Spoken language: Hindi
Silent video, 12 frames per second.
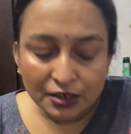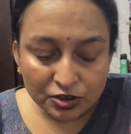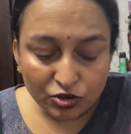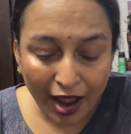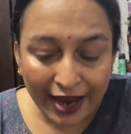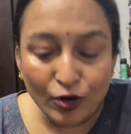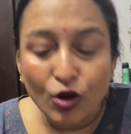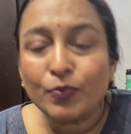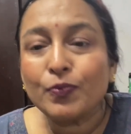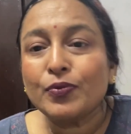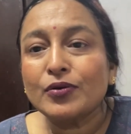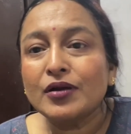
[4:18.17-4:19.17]
तो आई होप
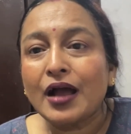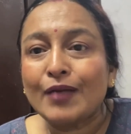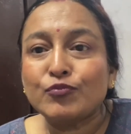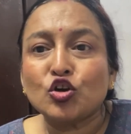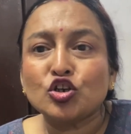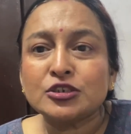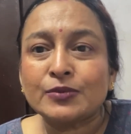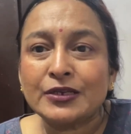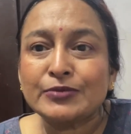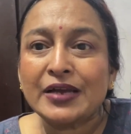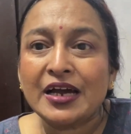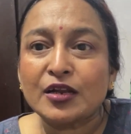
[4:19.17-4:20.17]
आप लोग को समझ
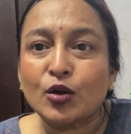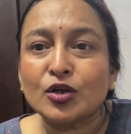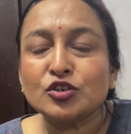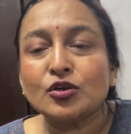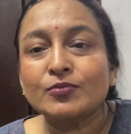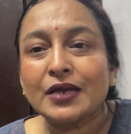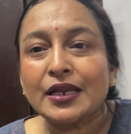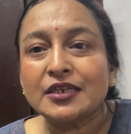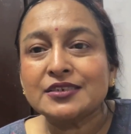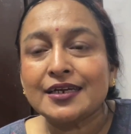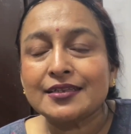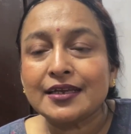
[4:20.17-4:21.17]
में आ रहा होगा जो हम कहना
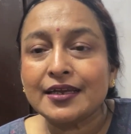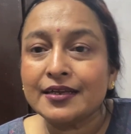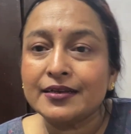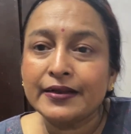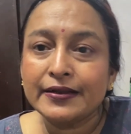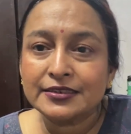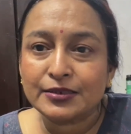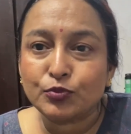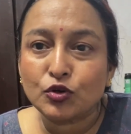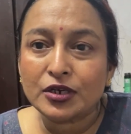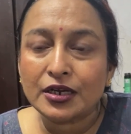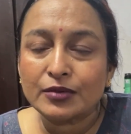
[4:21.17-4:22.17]
चाहते हैं
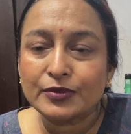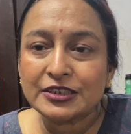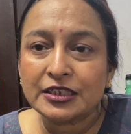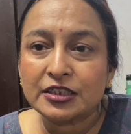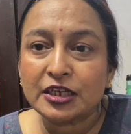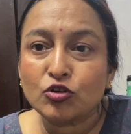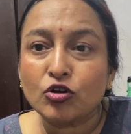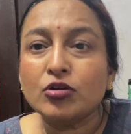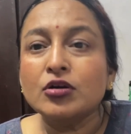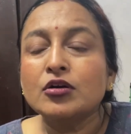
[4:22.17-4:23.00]
सपोर्ट करें बसंती को